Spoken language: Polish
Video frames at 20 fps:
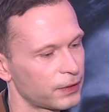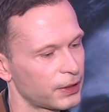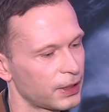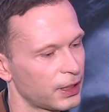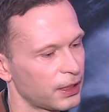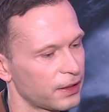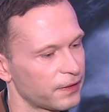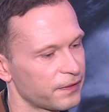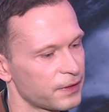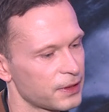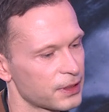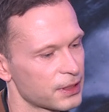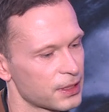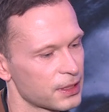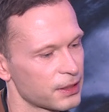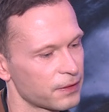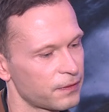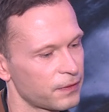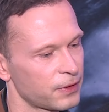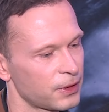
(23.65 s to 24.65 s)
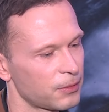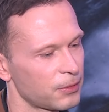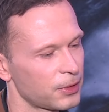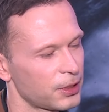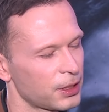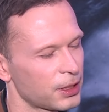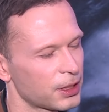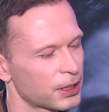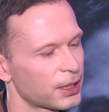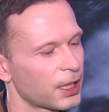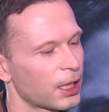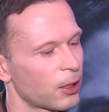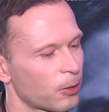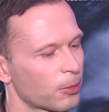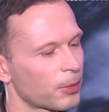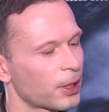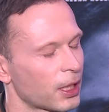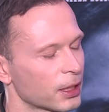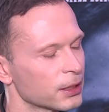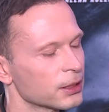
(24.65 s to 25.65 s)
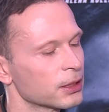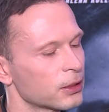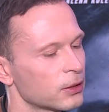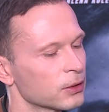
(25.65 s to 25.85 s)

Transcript: telewizji film i nie dałem rady